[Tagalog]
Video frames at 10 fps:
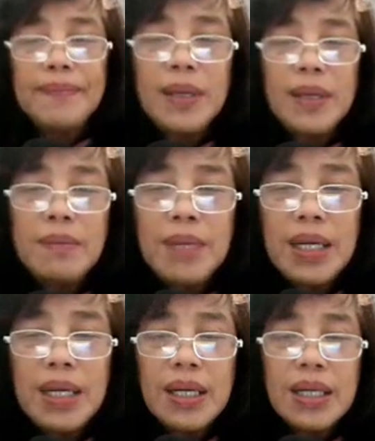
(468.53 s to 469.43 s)

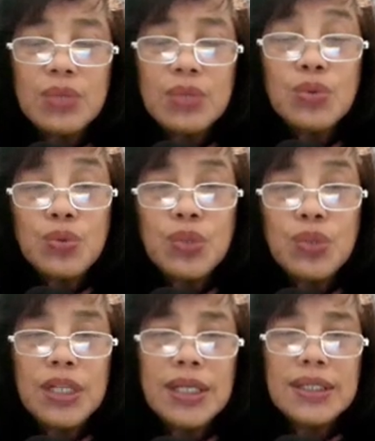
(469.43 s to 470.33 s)

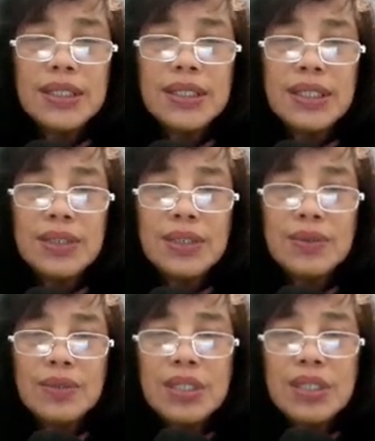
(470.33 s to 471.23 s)
matututunan natin
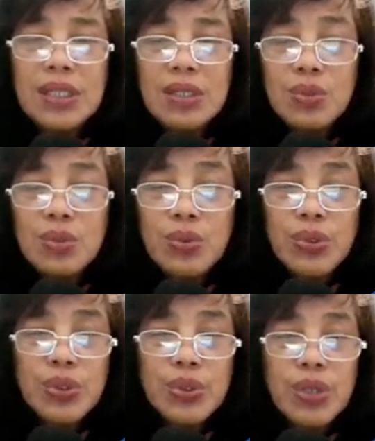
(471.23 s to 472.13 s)
dito na si
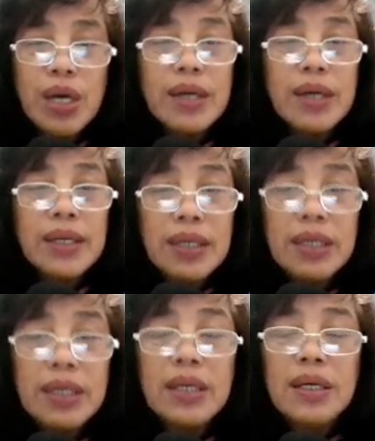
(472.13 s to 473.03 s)
Jesus ay
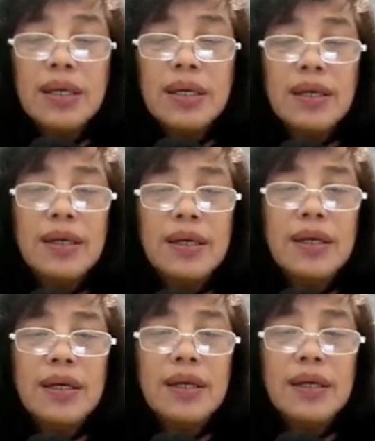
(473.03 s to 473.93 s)

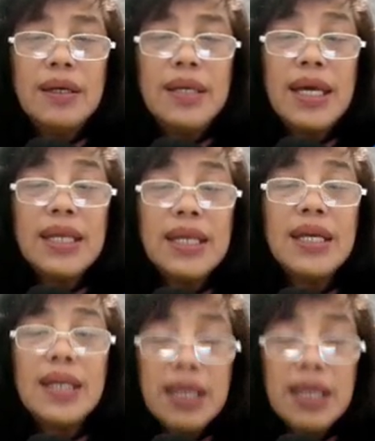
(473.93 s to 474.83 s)
uh,
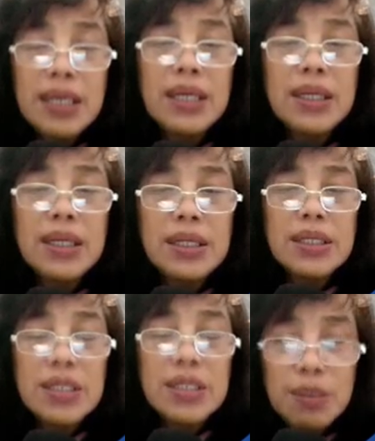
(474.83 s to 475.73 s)
nariyan na
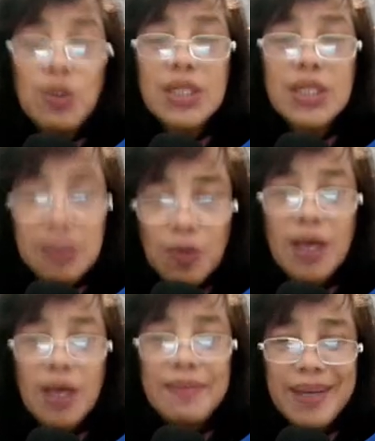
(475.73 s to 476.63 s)
sa simula't
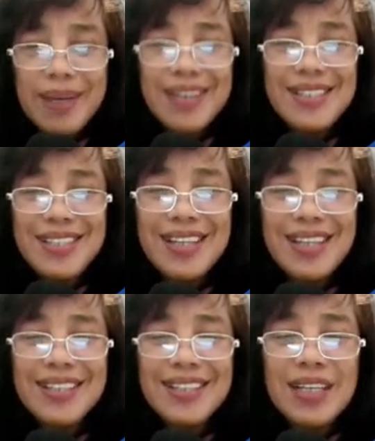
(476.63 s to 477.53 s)
simula pa kasi siya
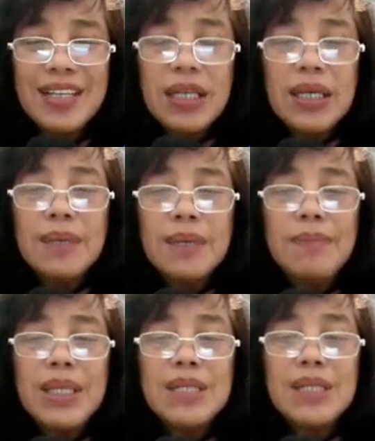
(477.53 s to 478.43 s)
ang
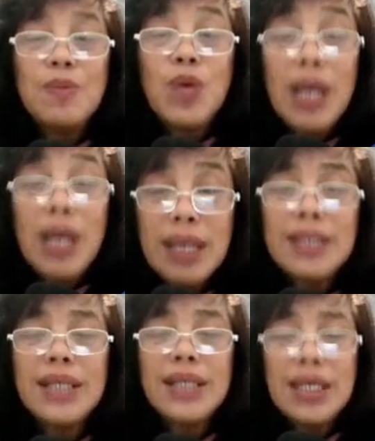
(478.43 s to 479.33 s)
may simula
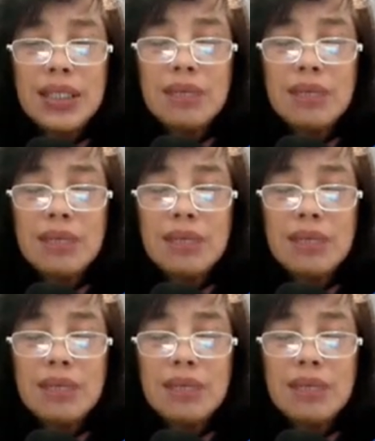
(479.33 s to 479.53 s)
ng lahat ng